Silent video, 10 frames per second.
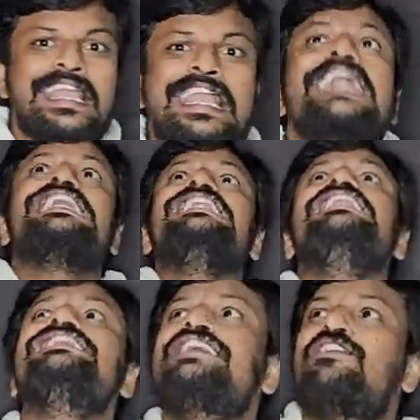ఈ
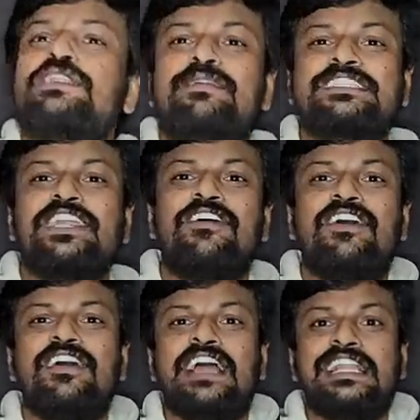టిదిలిస్తే అవతల పడతాడేమో
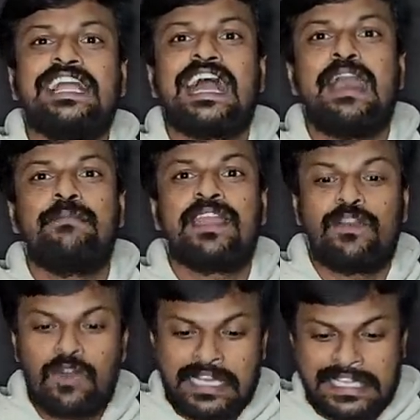అది కాక అమర్ని
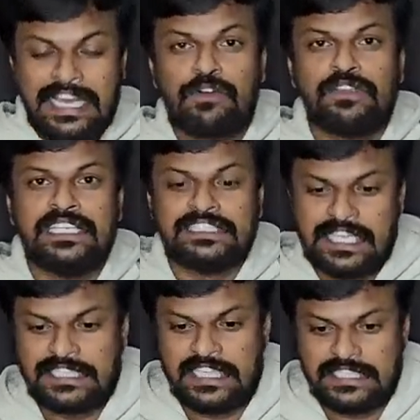కూడా కథలే కూడా చేసింది
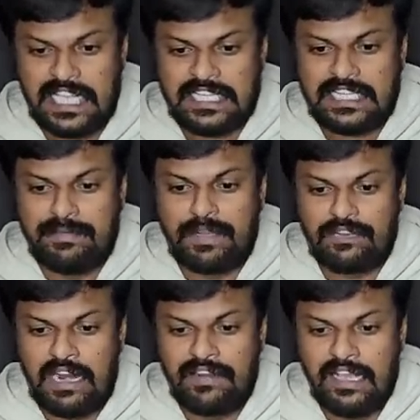రతిక చక్కని
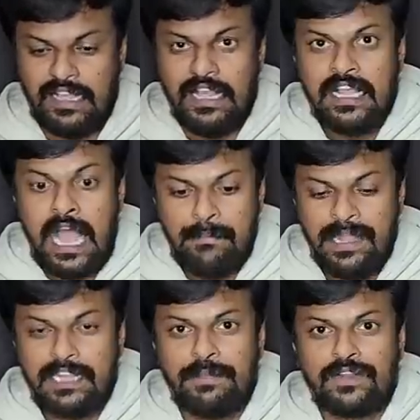పట్టుకుని ఆవిడ ఆ
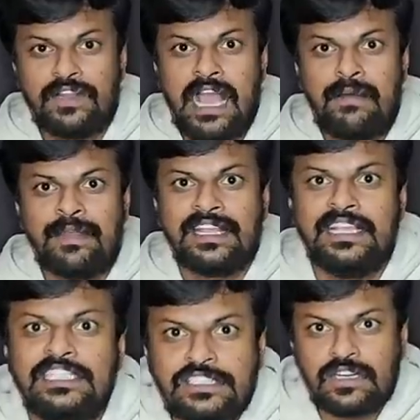బెల్ట్ పట్టుకుని అమర్ ఇంకా
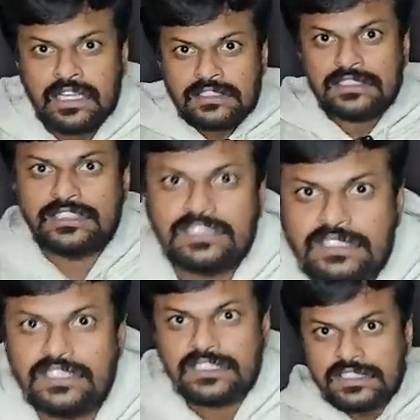ఇంచు కూడా
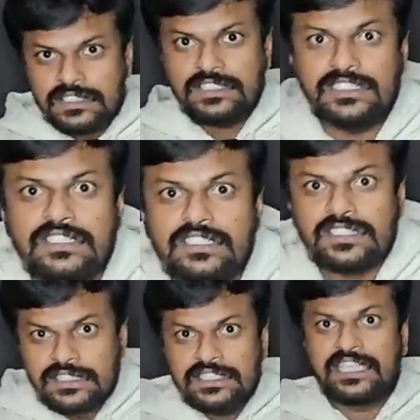
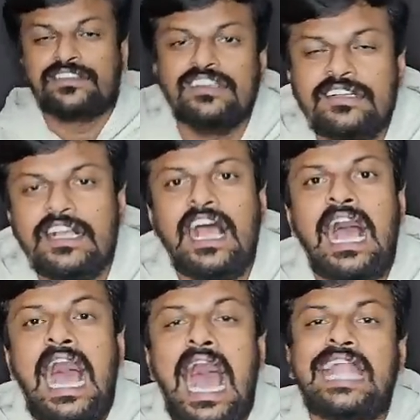ఈ అంటుండు
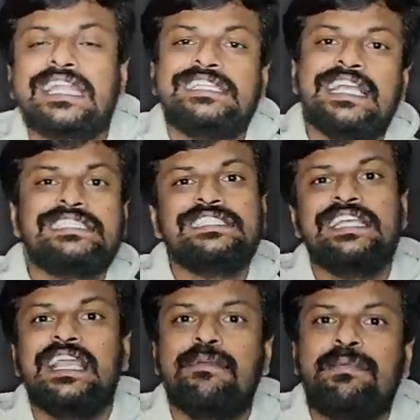అట్ట చేసింది
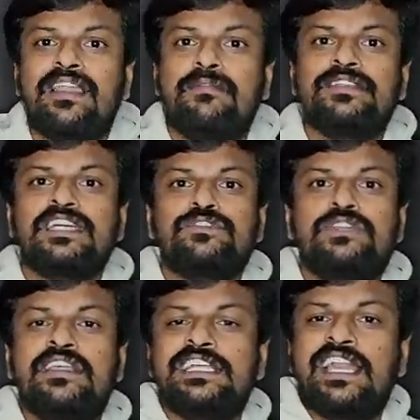పల్లవి ప్రశాంత్
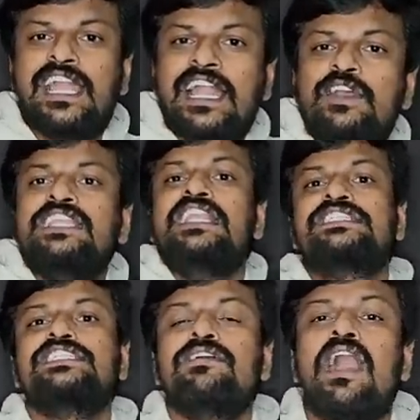ఉండి శరీరానికి
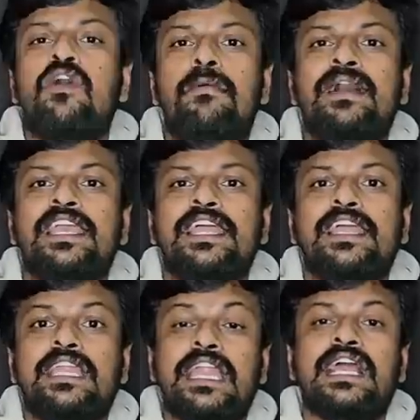విదిలిస్తుందేమో ఆ కోపానికి
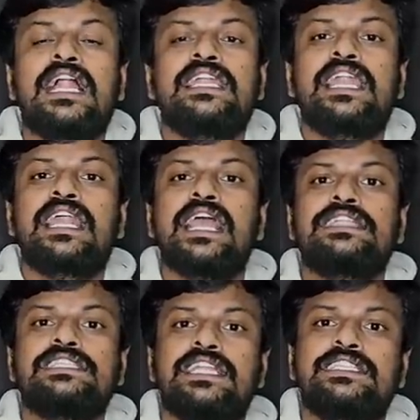నిన్న కంటెండర్కే
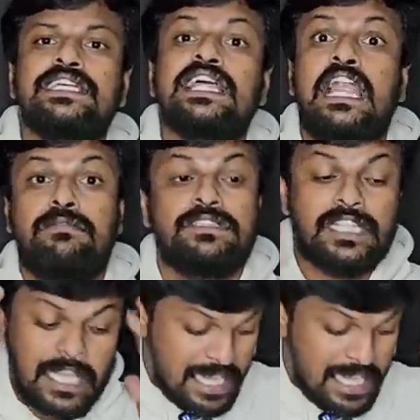అంత సీరియస్ అయిందని అనిపిస్తుంది